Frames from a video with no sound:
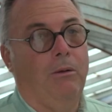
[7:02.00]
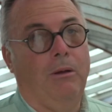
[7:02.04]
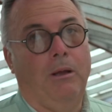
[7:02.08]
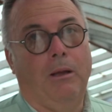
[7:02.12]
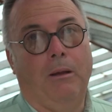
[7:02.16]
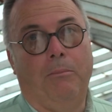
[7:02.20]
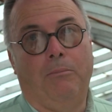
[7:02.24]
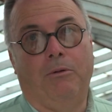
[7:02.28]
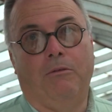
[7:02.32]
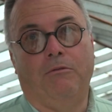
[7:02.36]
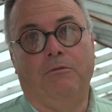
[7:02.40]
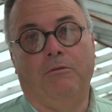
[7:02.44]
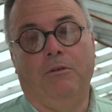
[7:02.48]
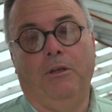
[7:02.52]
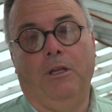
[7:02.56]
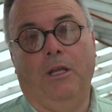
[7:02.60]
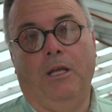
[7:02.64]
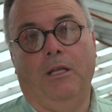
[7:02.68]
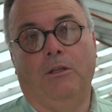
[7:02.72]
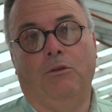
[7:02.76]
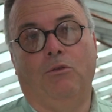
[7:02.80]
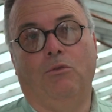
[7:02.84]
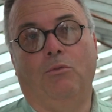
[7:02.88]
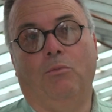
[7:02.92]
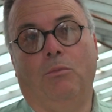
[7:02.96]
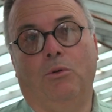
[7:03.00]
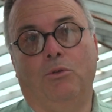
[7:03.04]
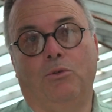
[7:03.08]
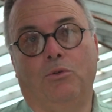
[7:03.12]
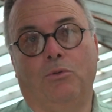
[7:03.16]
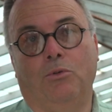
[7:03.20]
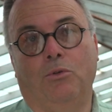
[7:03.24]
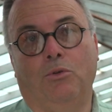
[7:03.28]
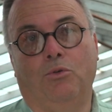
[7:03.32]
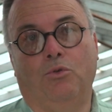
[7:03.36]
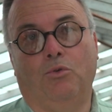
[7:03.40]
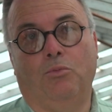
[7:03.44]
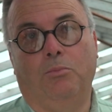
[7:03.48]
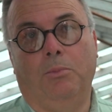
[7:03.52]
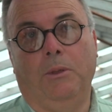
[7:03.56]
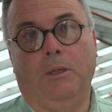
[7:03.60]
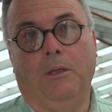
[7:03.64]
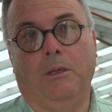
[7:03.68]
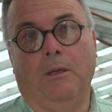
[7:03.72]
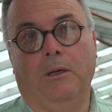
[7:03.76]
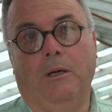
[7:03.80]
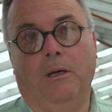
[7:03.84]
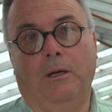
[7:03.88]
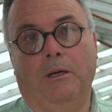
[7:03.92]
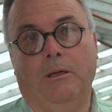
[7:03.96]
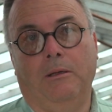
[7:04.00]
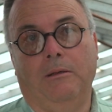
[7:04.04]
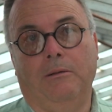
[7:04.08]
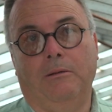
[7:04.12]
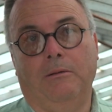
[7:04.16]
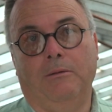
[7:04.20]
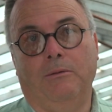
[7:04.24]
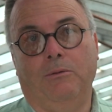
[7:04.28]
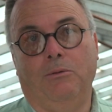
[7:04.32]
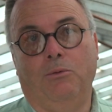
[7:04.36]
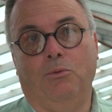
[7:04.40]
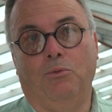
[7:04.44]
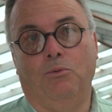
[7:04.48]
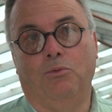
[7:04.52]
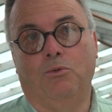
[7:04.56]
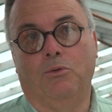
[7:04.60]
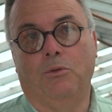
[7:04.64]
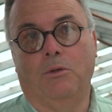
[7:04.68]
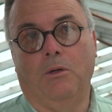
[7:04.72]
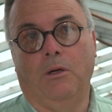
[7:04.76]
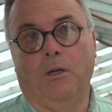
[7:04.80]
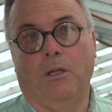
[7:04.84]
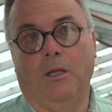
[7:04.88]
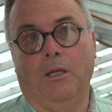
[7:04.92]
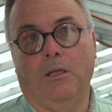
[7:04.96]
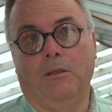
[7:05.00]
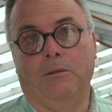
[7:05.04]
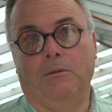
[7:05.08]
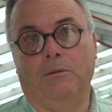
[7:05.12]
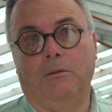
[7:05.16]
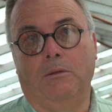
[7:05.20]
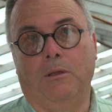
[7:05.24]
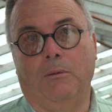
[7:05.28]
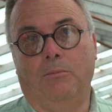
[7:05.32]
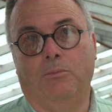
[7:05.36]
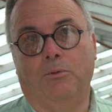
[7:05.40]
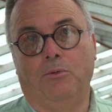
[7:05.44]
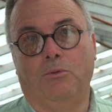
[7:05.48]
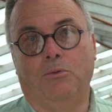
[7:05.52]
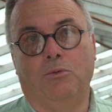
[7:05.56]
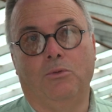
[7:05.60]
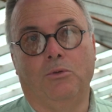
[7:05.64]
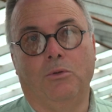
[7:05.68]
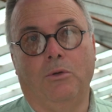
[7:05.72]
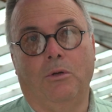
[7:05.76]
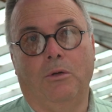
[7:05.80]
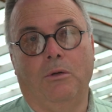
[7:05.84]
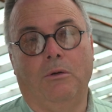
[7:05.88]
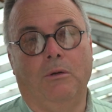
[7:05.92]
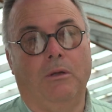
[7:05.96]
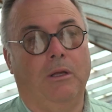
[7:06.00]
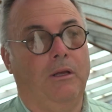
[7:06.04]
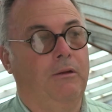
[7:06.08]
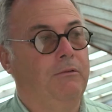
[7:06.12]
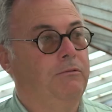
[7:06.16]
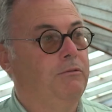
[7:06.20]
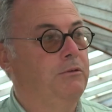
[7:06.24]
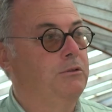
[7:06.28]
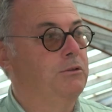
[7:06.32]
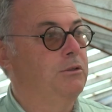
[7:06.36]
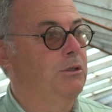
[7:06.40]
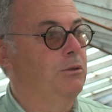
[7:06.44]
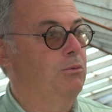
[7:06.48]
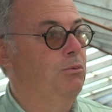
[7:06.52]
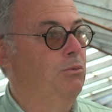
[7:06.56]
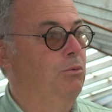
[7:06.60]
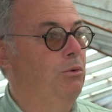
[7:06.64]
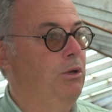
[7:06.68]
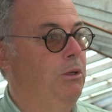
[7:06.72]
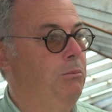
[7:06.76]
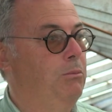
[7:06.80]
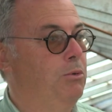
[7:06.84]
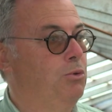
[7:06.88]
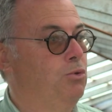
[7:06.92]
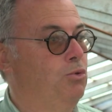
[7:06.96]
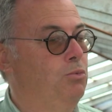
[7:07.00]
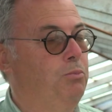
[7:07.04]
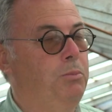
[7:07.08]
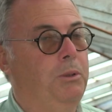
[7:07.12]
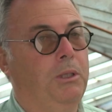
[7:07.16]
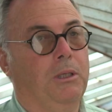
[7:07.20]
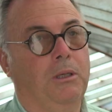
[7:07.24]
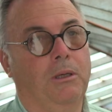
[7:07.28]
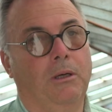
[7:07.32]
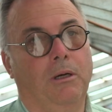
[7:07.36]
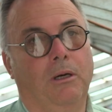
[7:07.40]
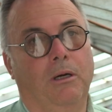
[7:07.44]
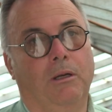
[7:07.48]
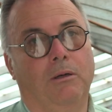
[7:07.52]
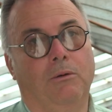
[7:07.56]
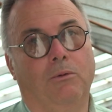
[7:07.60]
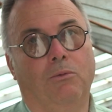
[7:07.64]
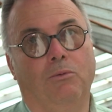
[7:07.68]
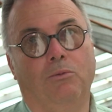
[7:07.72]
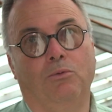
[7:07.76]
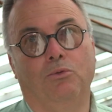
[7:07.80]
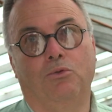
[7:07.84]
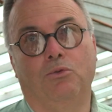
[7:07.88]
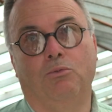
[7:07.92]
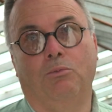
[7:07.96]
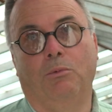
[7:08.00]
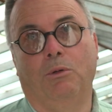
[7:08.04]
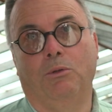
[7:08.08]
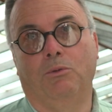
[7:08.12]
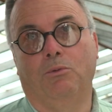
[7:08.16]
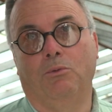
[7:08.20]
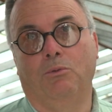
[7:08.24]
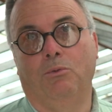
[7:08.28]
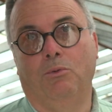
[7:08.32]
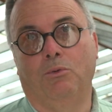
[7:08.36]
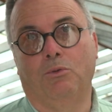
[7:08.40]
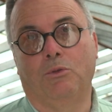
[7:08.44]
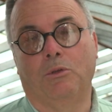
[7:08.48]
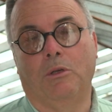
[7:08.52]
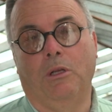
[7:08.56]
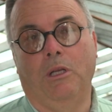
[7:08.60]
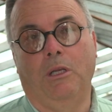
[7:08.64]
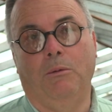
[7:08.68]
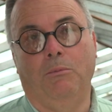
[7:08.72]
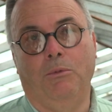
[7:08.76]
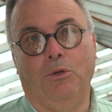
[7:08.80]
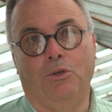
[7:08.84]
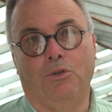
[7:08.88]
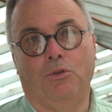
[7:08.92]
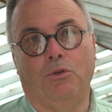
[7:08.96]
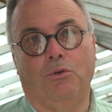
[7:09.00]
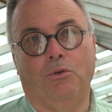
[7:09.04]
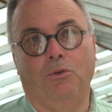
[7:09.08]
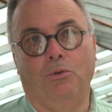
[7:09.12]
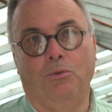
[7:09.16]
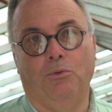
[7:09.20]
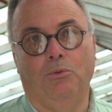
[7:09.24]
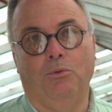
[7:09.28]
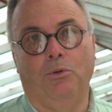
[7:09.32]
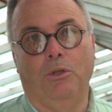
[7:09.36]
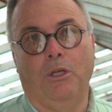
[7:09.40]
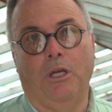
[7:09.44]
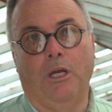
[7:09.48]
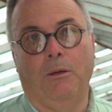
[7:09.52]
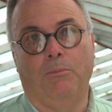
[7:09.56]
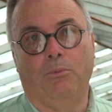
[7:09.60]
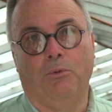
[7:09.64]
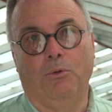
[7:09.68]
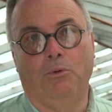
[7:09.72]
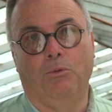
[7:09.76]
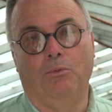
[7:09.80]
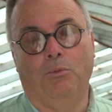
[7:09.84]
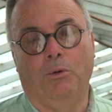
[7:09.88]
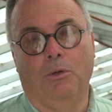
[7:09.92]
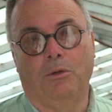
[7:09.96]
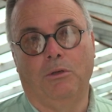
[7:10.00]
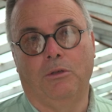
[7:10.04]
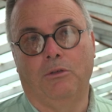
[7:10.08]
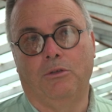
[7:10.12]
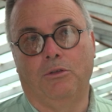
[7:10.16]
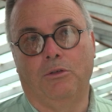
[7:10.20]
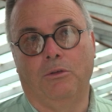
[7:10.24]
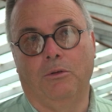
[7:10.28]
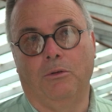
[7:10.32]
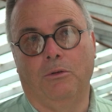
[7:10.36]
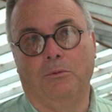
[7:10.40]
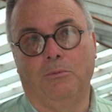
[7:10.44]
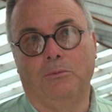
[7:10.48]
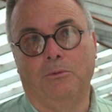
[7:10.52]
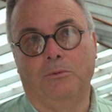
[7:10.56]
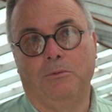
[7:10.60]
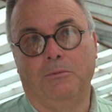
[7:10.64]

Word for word: É proveniente de uma zona tropical e o segredo da produção é fazer um clima tropical consoante o nosso clima exterior e a época do ano que estamos.